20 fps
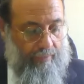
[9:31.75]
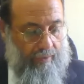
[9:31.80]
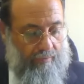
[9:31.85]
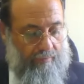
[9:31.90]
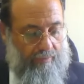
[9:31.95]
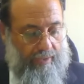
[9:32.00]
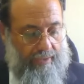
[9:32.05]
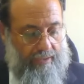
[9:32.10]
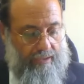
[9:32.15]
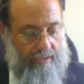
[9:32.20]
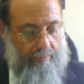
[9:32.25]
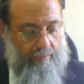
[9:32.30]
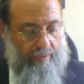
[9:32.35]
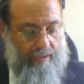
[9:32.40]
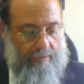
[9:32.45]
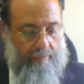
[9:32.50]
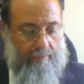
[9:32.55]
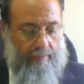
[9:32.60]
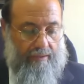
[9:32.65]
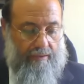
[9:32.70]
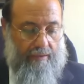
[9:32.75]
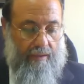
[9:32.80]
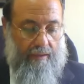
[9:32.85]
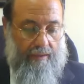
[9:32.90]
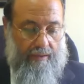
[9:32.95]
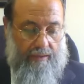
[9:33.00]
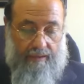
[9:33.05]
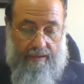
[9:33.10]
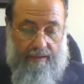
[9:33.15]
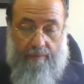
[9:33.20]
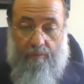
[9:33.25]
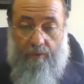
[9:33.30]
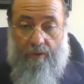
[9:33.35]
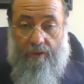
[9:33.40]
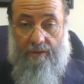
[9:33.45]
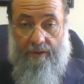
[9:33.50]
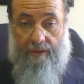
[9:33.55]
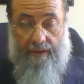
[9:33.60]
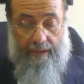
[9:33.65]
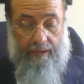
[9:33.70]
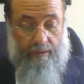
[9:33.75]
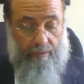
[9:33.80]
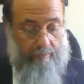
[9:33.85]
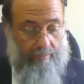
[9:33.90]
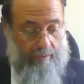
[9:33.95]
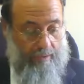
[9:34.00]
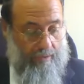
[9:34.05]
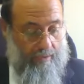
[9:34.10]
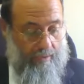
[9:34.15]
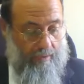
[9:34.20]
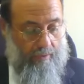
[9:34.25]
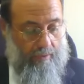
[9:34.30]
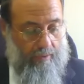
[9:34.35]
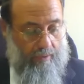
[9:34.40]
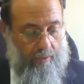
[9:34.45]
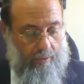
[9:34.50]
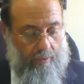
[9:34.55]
Daïdim, il est mata, et les témoins signés en bas.